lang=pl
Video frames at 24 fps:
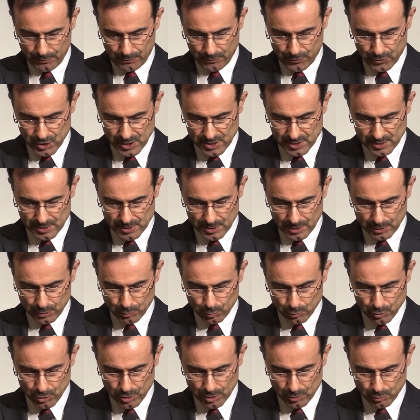Wszyscy,
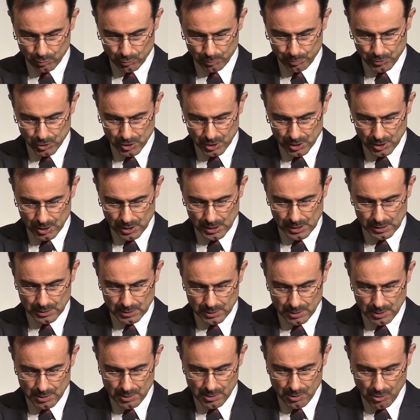którzy tu przyszli
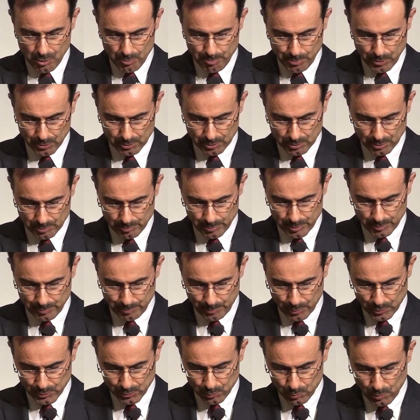tylko po to, by
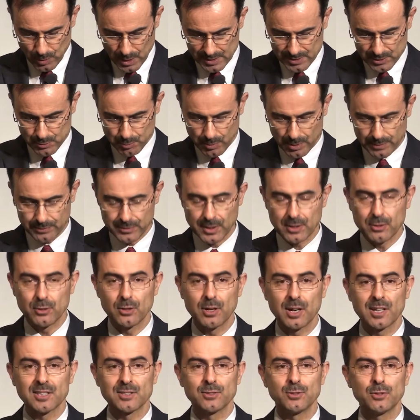posłuchać sławnego
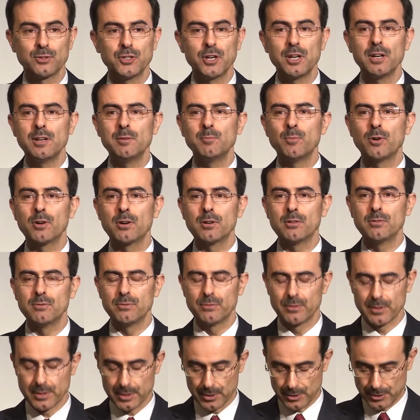kaznodziei, mogą
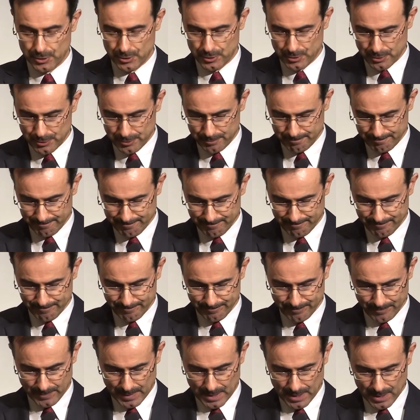wyjść.
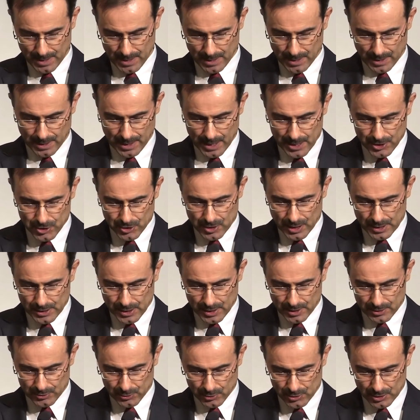Reszta
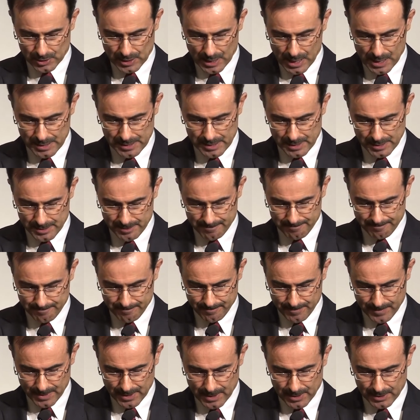niech zostanie
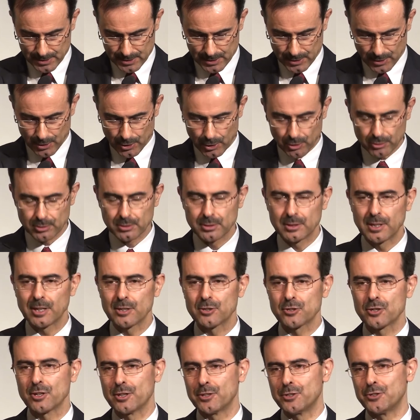i odda
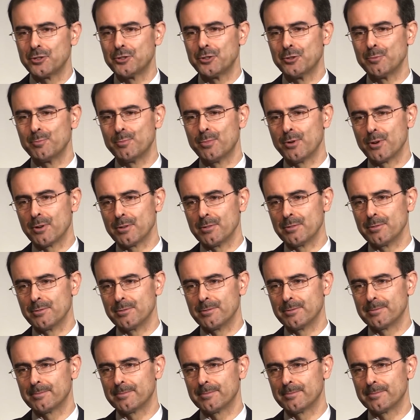cześć Bogu.